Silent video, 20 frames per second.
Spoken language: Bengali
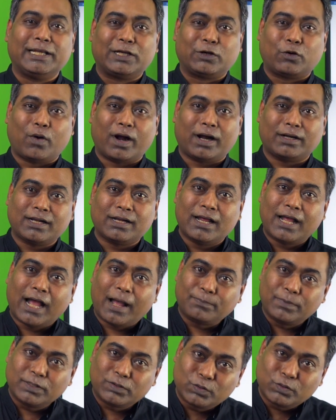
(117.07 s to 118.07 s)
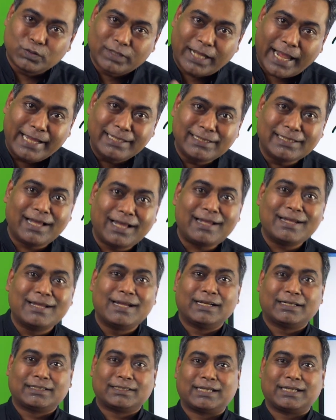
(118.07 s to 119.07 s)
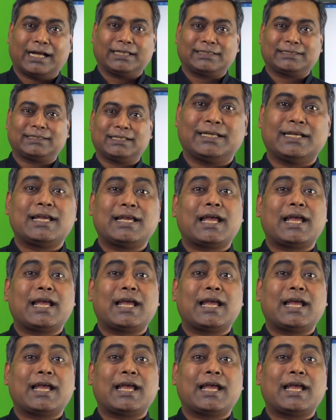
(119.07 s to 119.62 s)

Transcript: রিকোয়ার্ড আপনি টু গেইন দ্য ট্রাস্ট